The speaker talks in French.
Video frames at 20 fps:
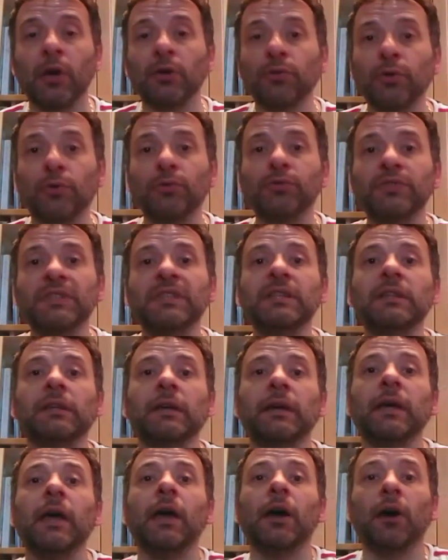dont le
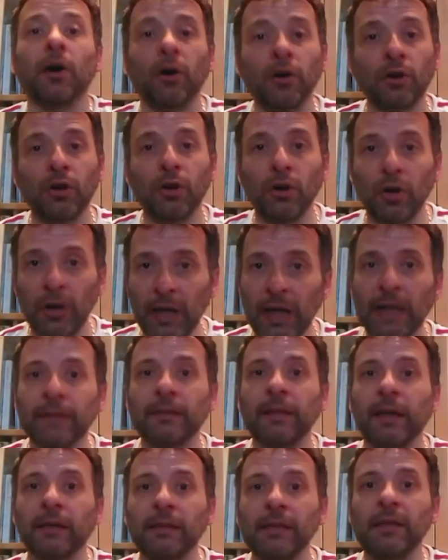titre est Encore un
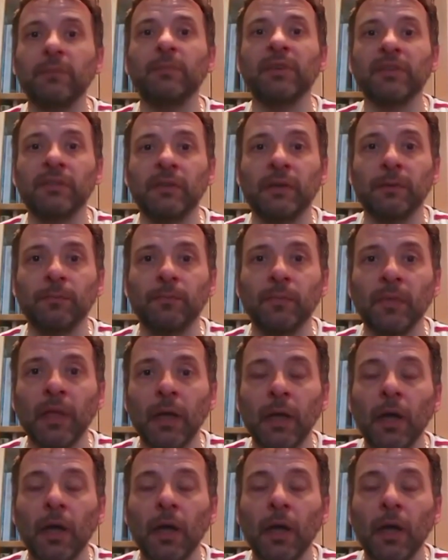dernier baiser.